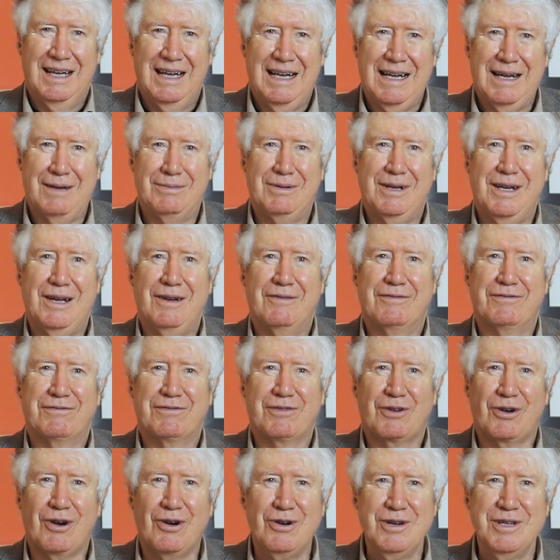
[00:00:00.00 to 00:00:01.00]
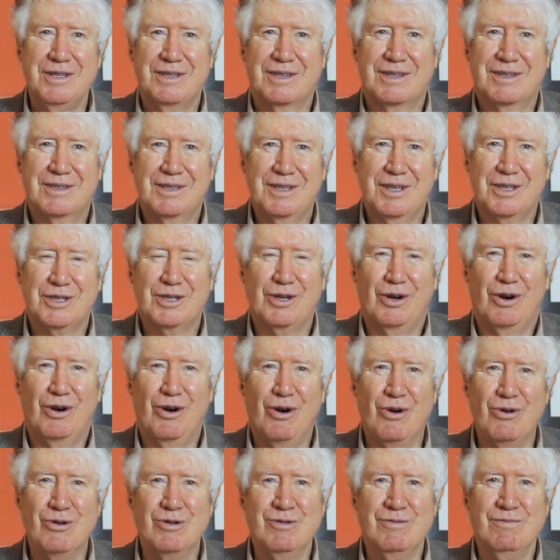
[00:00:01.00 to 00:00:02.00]
aber er freut sich
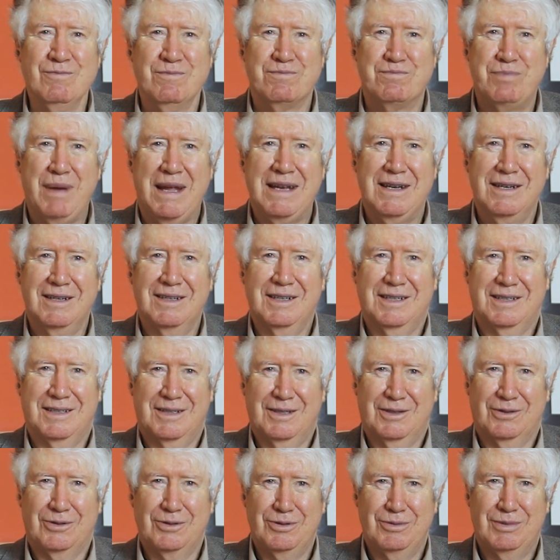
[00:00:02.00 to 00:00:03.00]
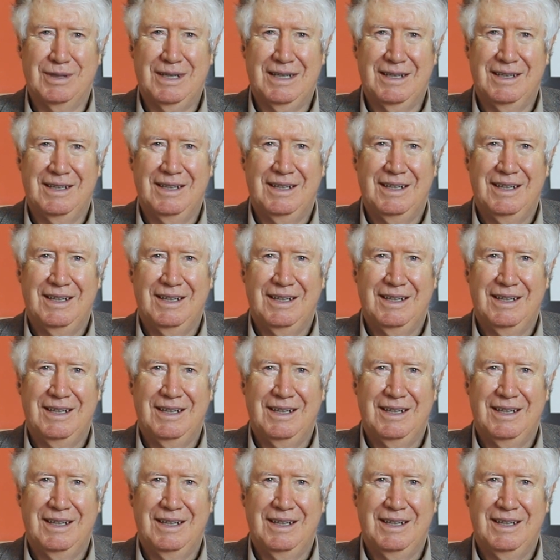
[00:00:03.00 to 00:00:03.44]
unbändig darüber,